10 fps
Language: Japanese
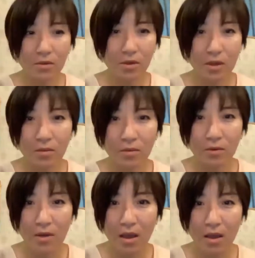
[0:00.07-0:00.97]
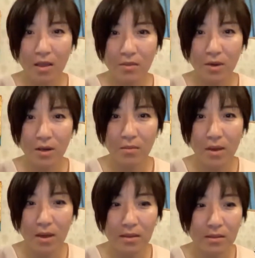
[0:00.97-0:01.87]
ストリームが始まり
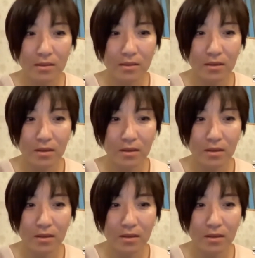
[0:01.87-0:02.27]
ます。